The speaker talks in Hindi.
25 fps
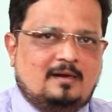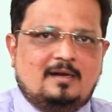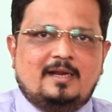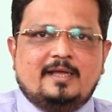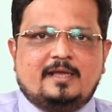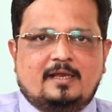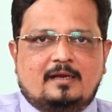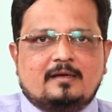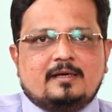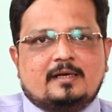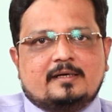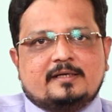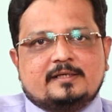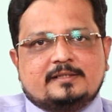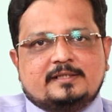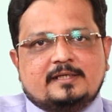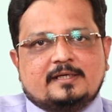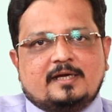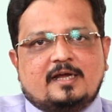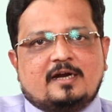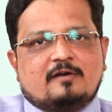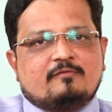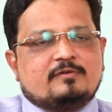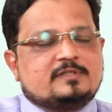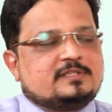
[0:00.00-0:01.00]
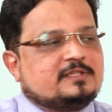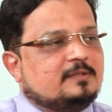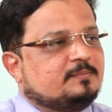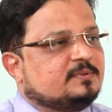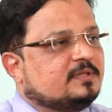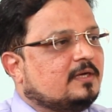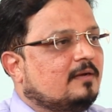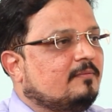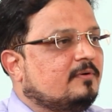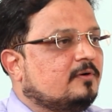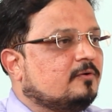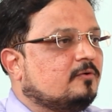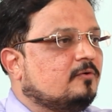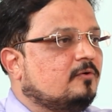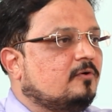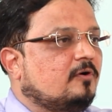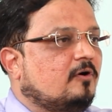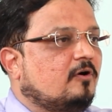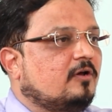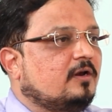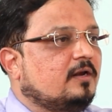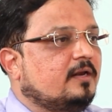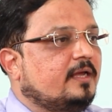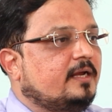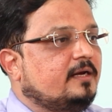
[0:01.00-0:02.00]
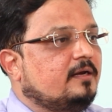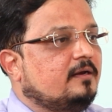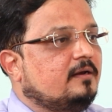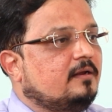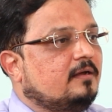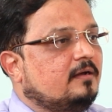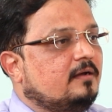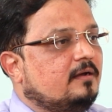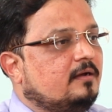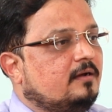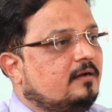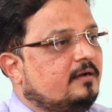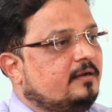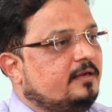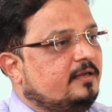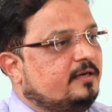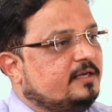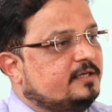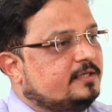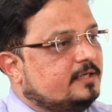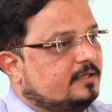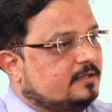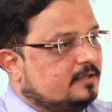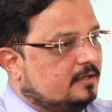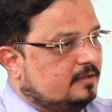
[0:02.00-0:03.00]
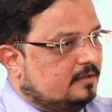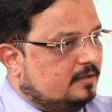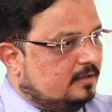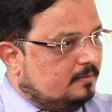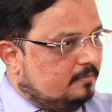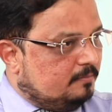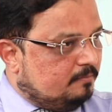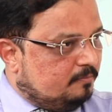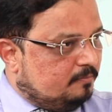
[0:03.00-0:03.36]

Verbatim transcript: लेकिन अगर किसी कारणवश सब्सक्राइबर को ऑनलाइन इनिशिएट करना